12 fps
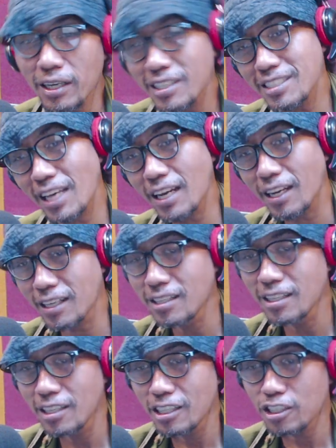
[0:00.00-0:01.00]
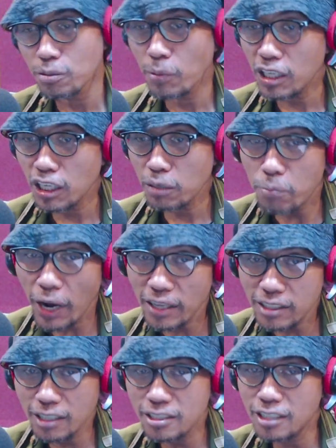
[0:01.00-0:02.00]
sana, semakin
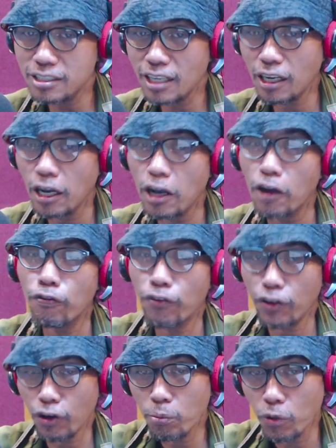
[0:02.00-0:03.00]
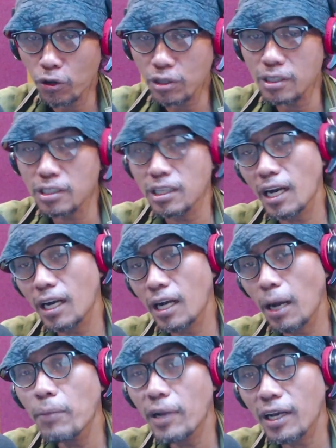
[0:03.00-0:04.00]
banyak jejak feromon yang
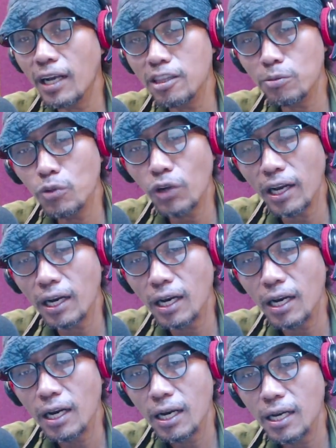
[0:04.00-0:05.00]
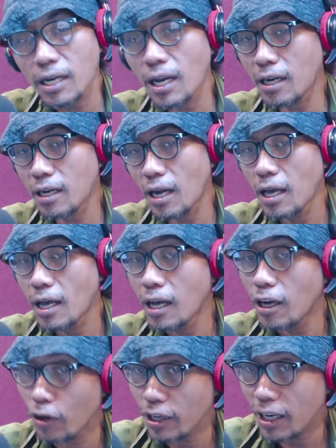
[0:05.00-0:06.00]
mereka temukan. Dan
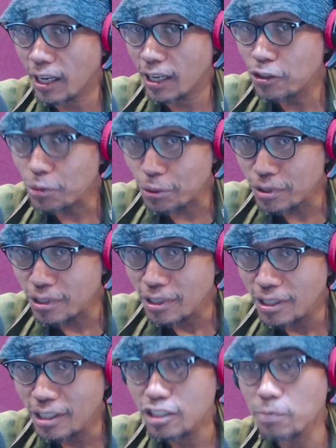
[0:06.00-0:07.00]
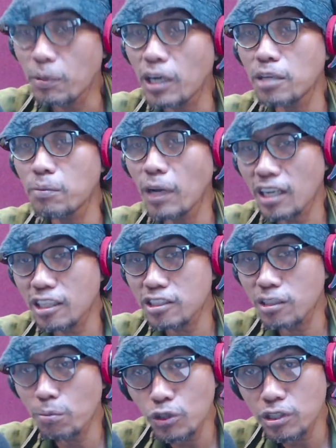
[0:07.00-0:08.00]
oleh karena itu, semakin banyak
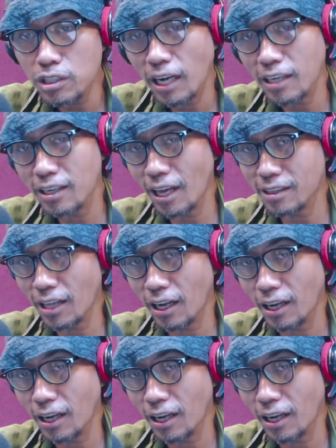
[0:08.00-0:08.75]
semut yang datang.